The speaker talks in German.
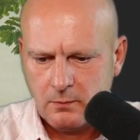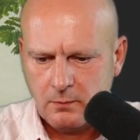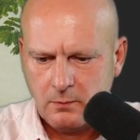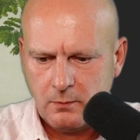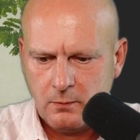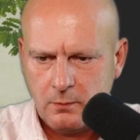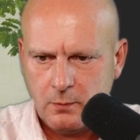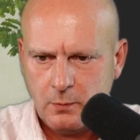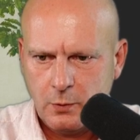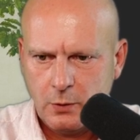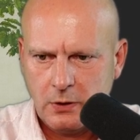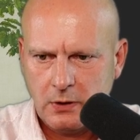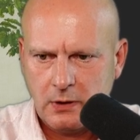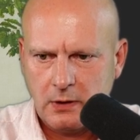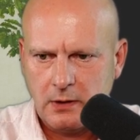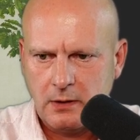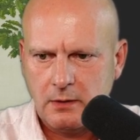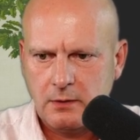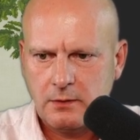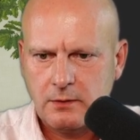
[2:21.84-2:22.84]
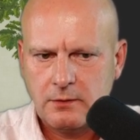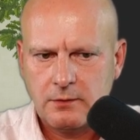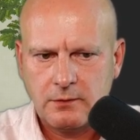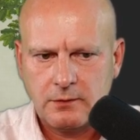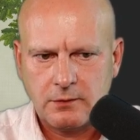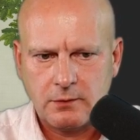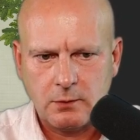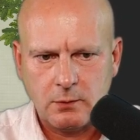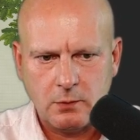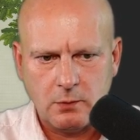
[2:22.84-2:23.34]
Müller.
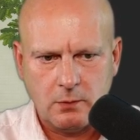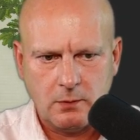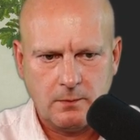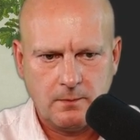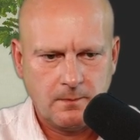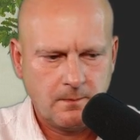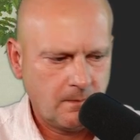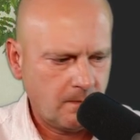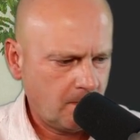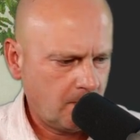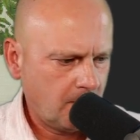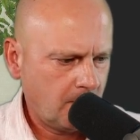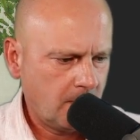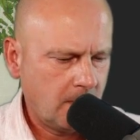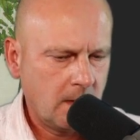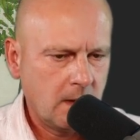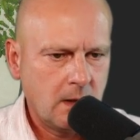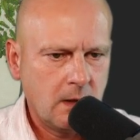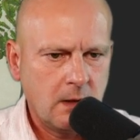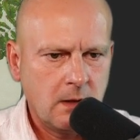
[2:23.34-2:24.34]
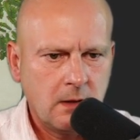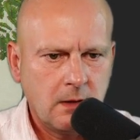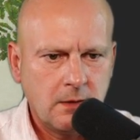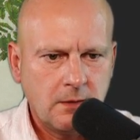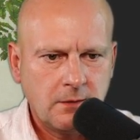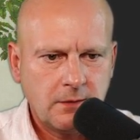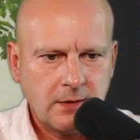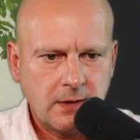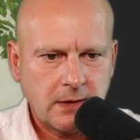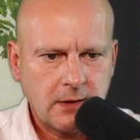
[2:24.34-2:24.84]
So.
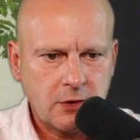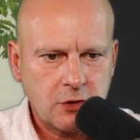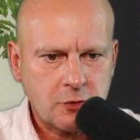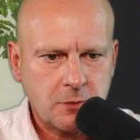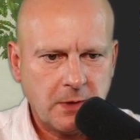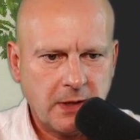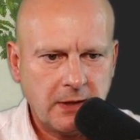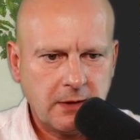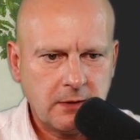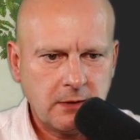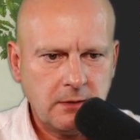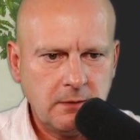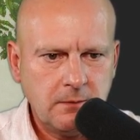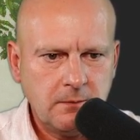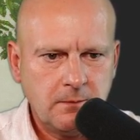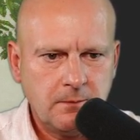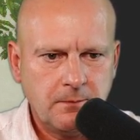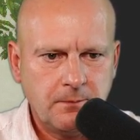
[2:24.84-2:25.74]
Sag hier speichern.